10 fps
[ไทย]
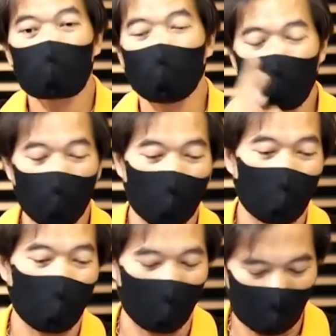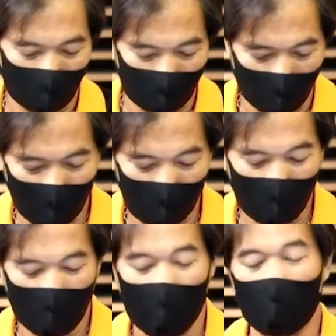งมวลนั่นแหละครับมันก็จะ
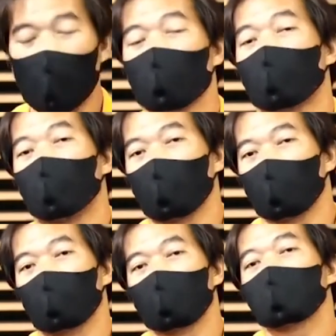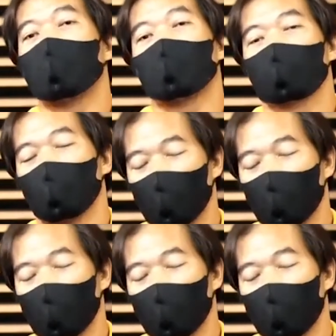กลับมาเป็นเรื่องพื้นฐานของอัน